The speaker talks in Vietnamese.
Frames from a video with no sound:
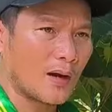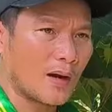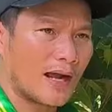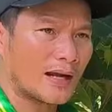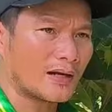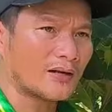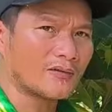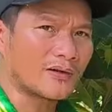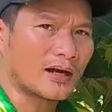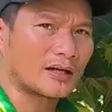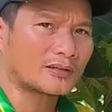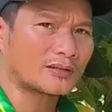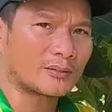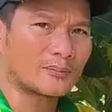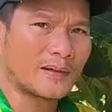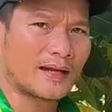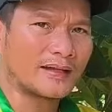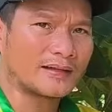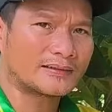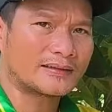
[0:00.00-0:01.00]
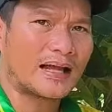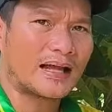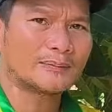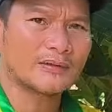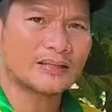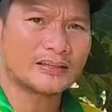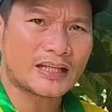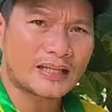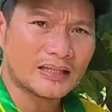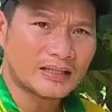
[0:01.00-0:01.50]
muốn bán vào tháng 7, tháng
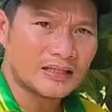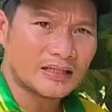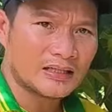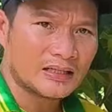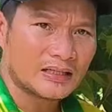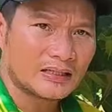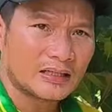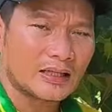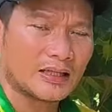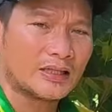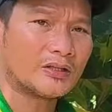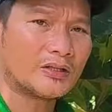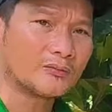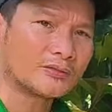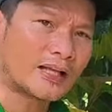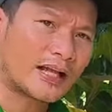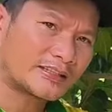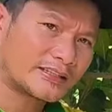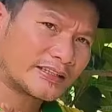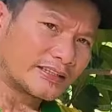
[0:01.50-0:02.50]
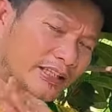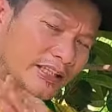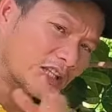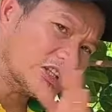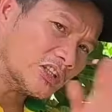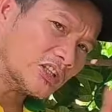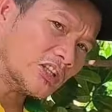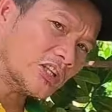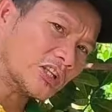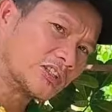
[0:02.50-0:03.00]
8, tháng 9 thì chúng ta sẽ
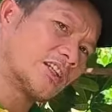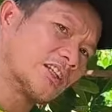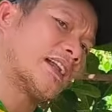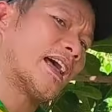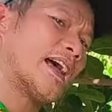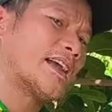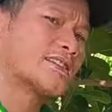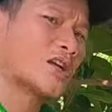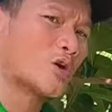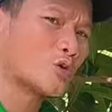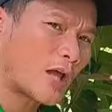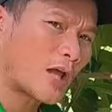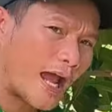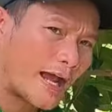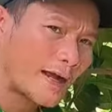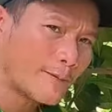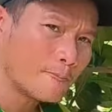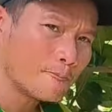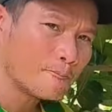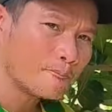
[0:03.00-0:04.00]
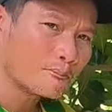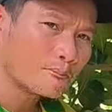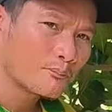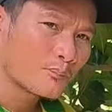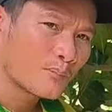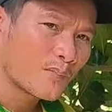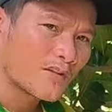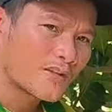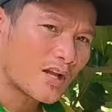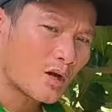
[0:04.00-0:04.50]
trừ ngược trở lại 6 tháng.
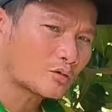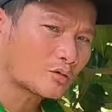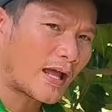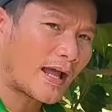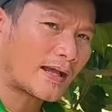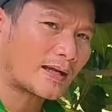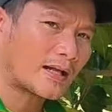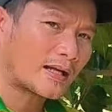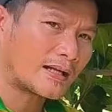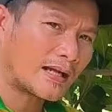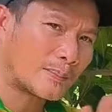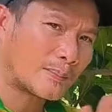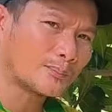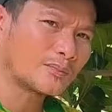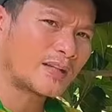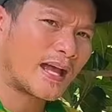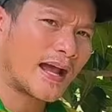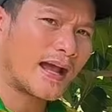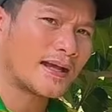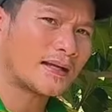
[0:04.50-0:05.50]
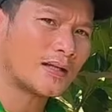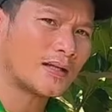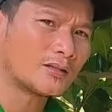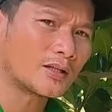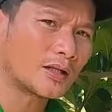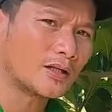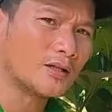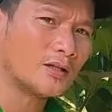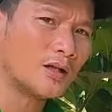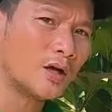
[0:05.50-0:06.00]
6 tháng là 5 tháng
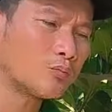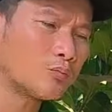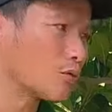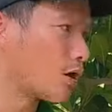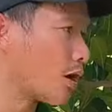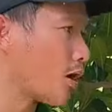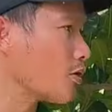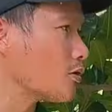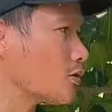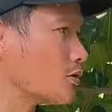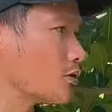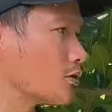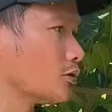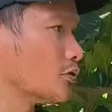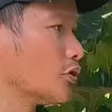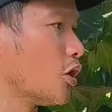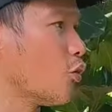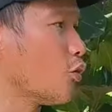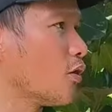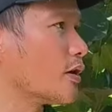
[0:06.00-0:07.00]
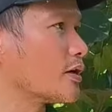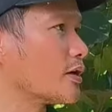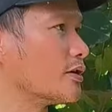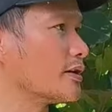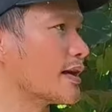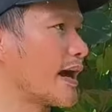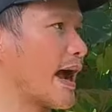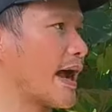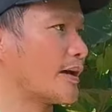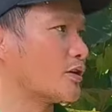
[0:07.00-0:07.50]
đó, từ lúc nó nhú cái
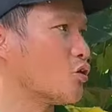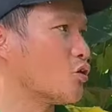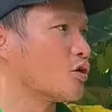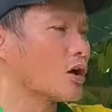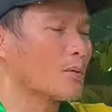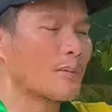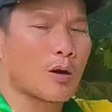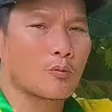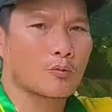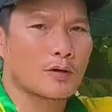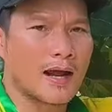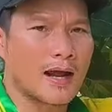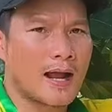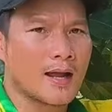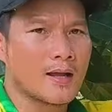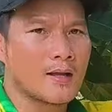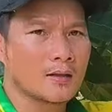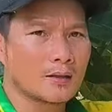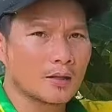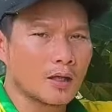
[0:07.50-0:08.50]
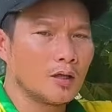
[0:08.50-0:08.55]
cựa gà, nhú cái bông ra